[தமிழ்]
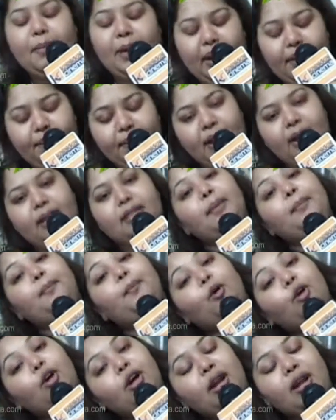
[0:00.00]
மனமார்ந்த
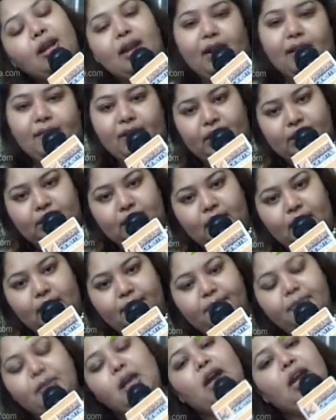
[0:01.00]
பொங்கல் நல்வாழ்த்துக்கள்
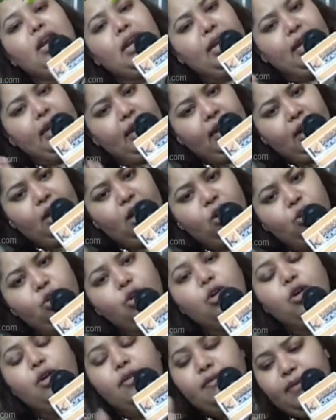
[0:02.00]
நீங்கள் எல்லாரும்
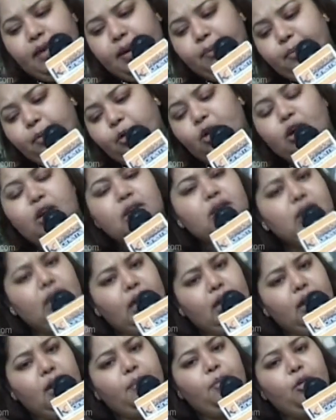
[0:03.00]
வெண்பொங்கல்
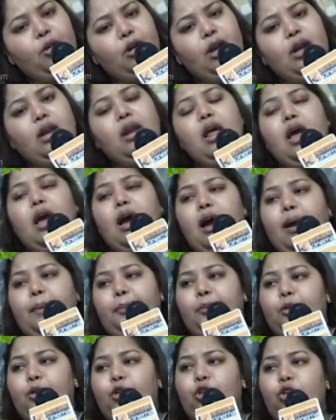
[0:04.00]
சக்கரை பொங்கல்
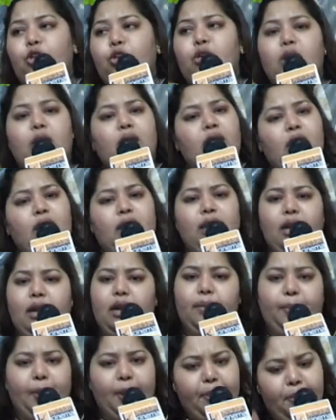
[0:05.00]
அப்புறம்
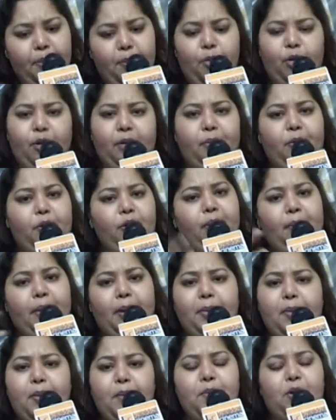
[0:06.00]
எல்லாம் பருப்பு போட்ட பொங்கல்
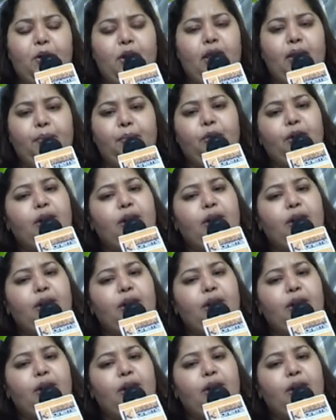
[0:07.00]
பருப்பு போடாத